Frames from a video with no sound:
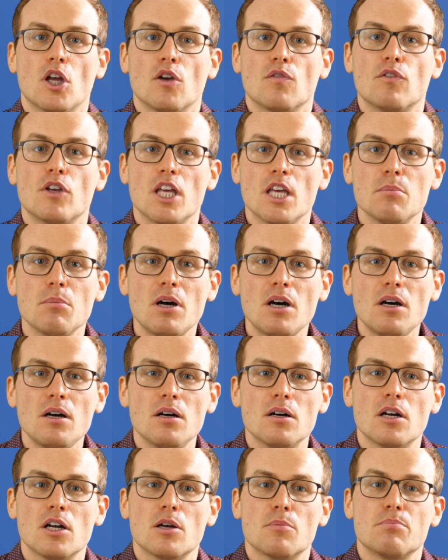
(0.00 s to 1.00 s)
Wie
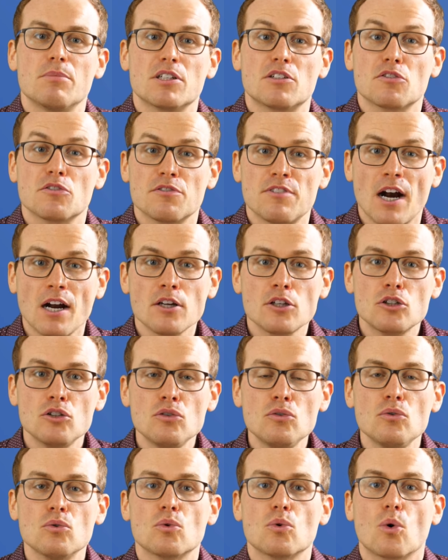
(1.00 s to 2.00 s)
immer mit
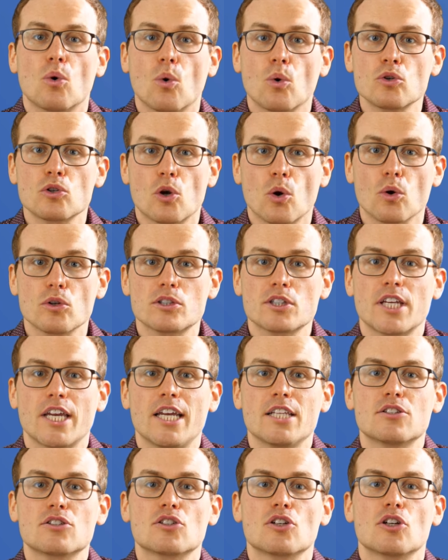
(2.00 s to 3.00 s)
Fakten und los
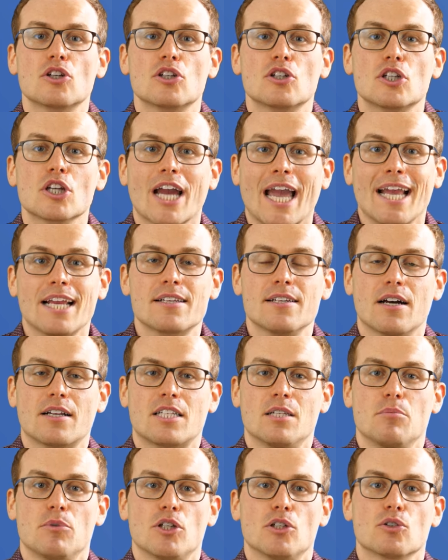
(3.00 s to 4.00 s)
geht's direkt nach
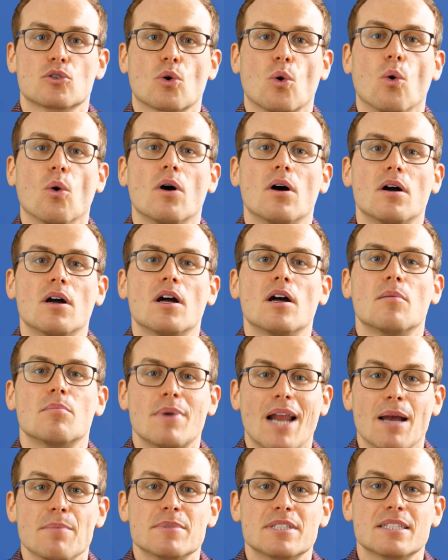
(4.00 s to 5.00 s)
dem Intro.
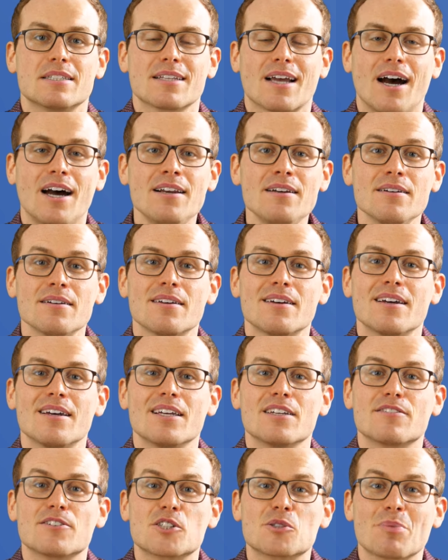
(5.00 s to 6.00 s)
Bleiben Sie dran,
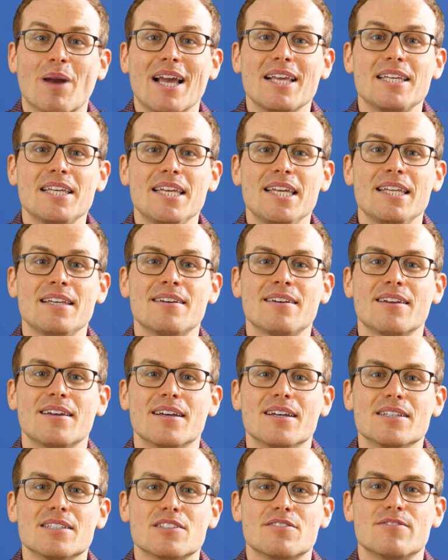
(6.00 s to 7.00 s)
ich verspreche Ihnen,
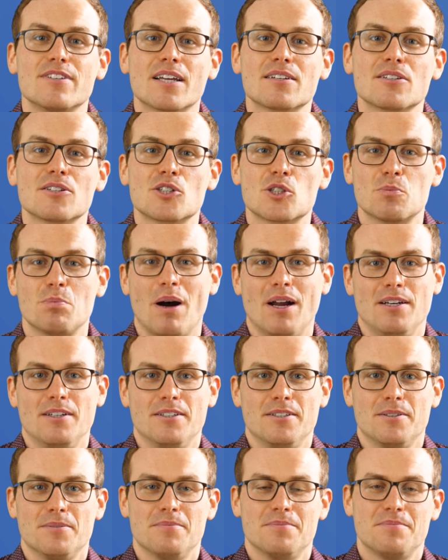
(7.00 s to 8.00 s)
es wird
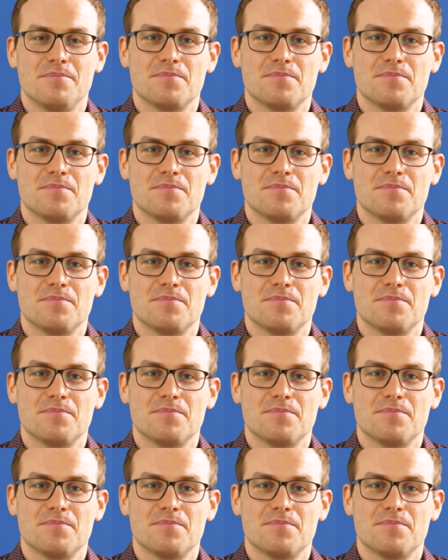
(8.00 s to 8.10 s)
spannend.